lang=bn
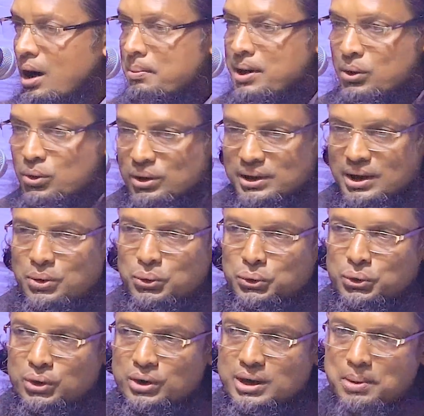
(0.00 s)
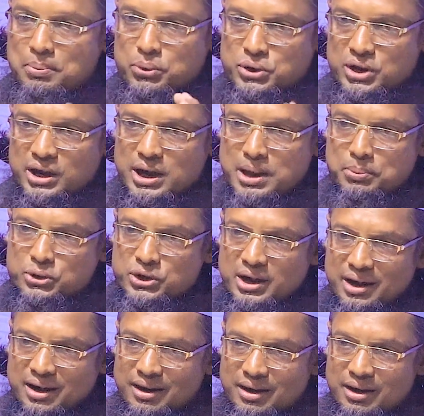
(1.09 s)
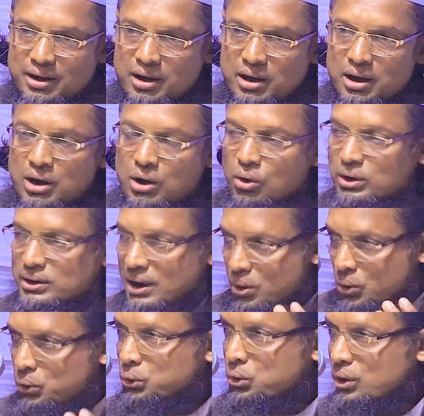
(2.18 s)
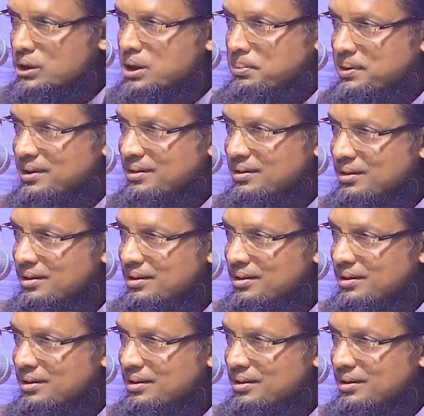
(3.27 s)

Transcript: আমার কথার উত্তরটা বোঝেন কি বোঝেন না কথার উত্তর দিবেন